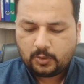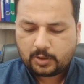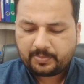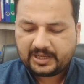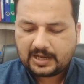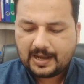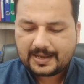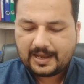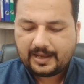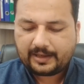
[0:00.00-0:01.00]
और फिर कहा
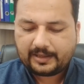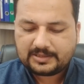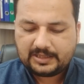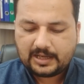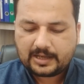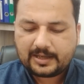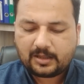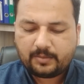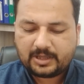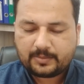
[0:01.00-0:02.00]
गया है कि जी अगर
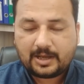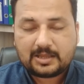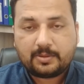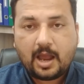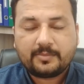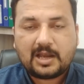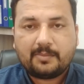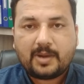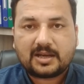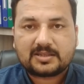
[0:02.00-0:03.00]
अदम अतमाद अब
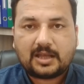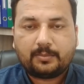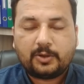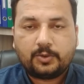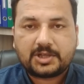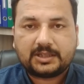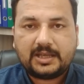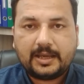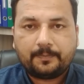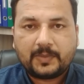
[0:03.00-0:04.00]
कामयाब पाकिस्तान में हो
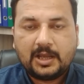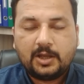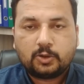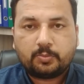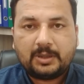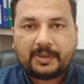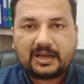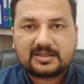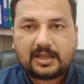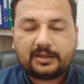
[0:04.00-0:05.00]
जाती है तो फिर
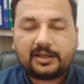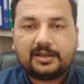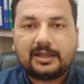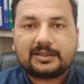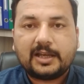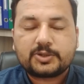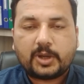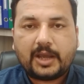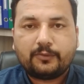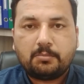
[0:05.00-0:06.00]
पाकिस्तान की गलतियां
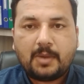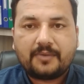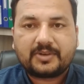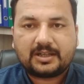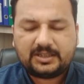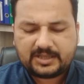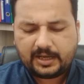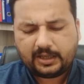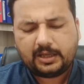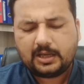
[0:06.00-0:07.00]
जो हैं वो माफ़ कर दी
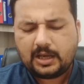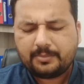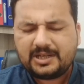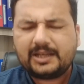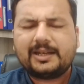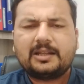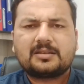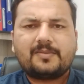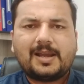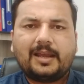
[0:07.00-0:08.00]
जाएंगी अब ये एक
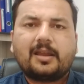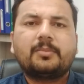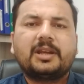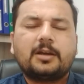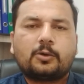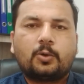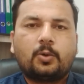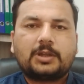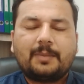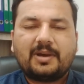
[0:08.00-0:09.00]
अलहदा सवाल है कि अमेरिका कौन
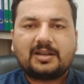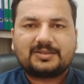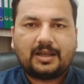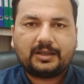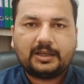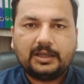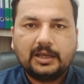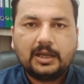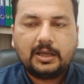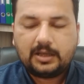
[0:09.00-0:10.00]
होता है पाकिस्तान की
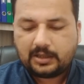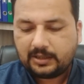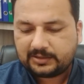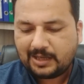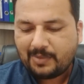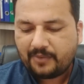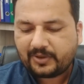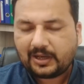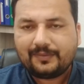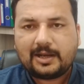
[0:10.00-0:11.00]
गलतियां
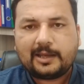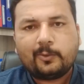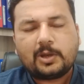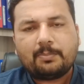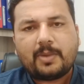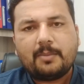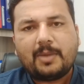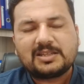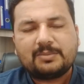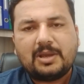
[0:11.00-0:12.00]
माफ़ करने वाला क्योंकि
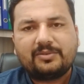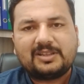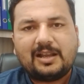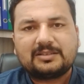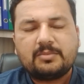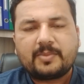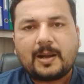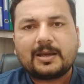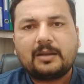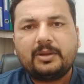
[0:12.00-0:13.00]
माजी में वजी अजम
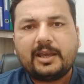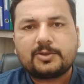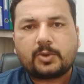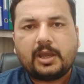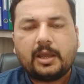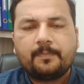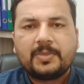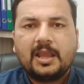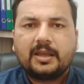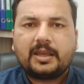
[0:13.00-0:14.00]
इमरान खान भी कह चुके हैं
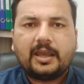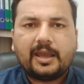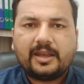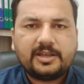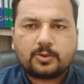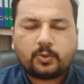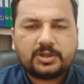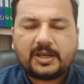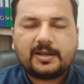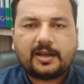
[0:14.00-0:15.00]
कि ये तो
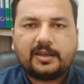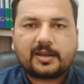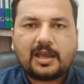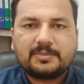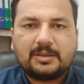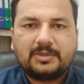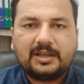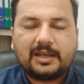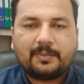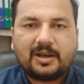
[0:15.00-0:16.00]
कोई तरीका नहीं है कि आप जब
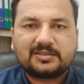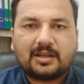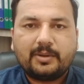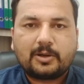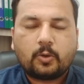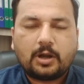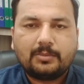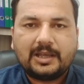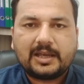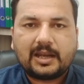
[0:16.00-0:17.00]
दिल करें पाकिस्तान में ड्रोन
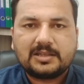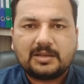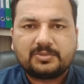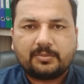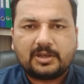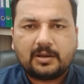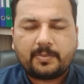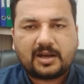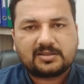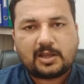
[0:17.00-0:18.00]
हमले करें जब
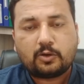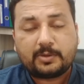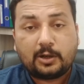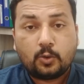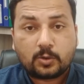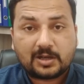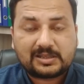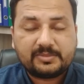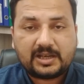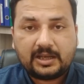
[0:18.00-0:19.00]
समझें पाकिस्तान को अपना नौकर
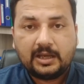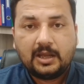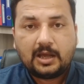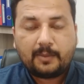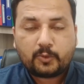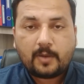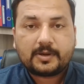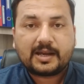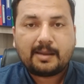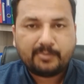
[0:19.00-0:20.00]
समझें हमको
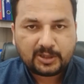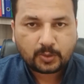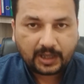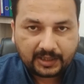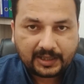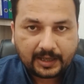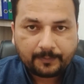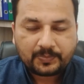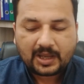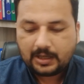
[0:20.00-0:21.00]
आपके कमी तो नहीं है
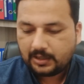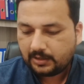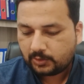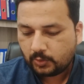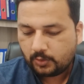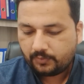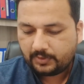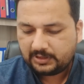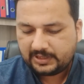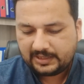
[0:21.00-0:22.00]

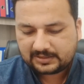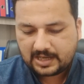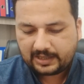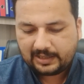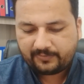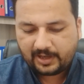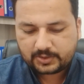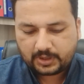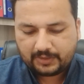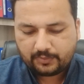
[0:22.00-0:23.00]
तो ये इस तरह के
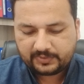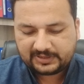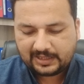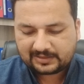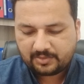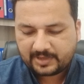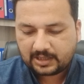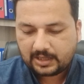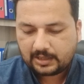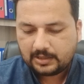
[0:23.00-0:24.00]
अल्फाज जो हैं वो वजी अजम
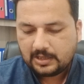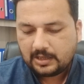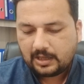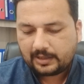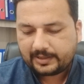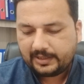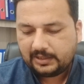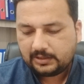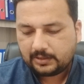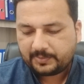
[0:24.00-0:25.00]
इमरान खान
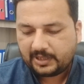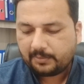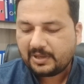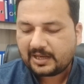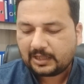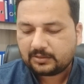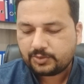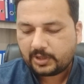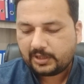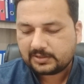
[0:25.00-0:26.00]
ऑलरेडी अपने बयान
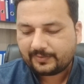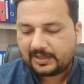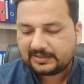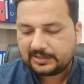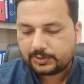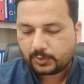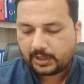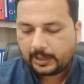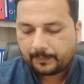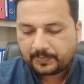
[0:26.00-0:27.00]
जो हैं इस हवाले से दे
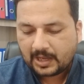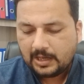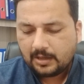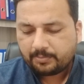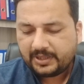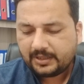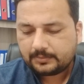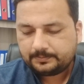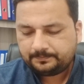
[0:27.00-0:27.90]
चुके हैं फिर